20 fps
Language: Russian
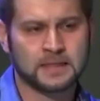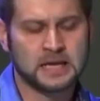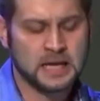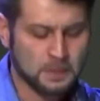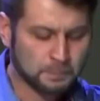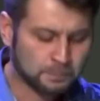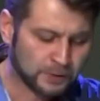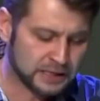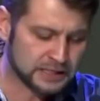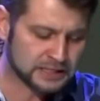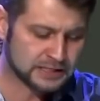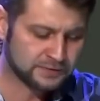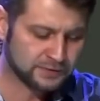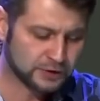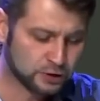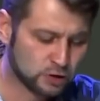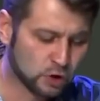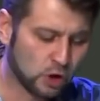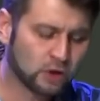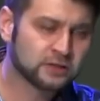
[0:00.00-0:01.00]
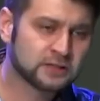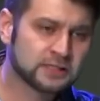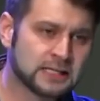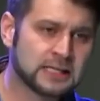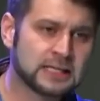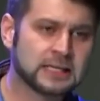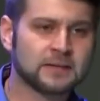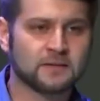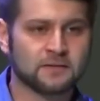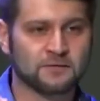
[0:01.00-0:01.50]

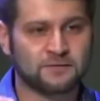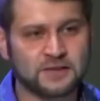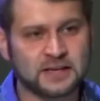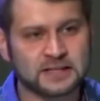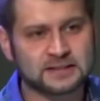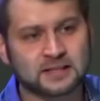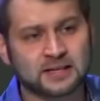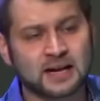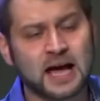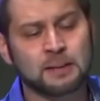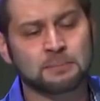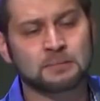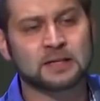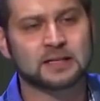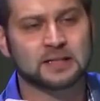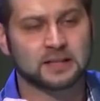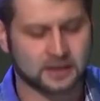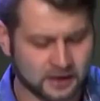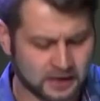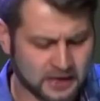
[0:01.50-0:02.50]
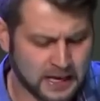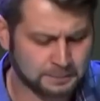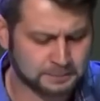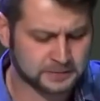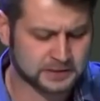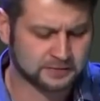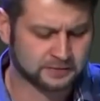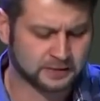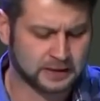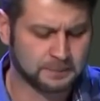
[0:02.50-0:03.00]
произведенные ветрами
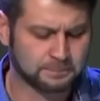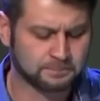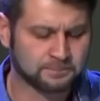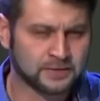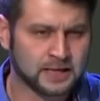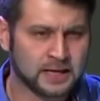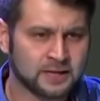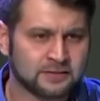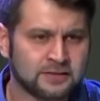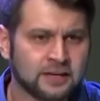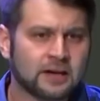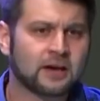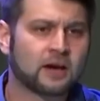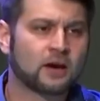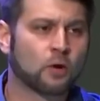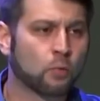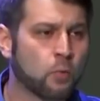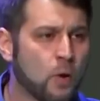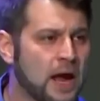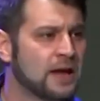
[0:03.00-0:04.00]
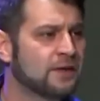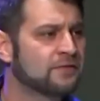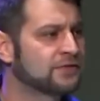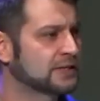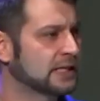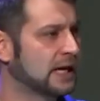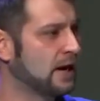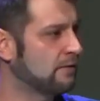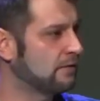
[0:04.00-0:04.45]
рабства. There are waves of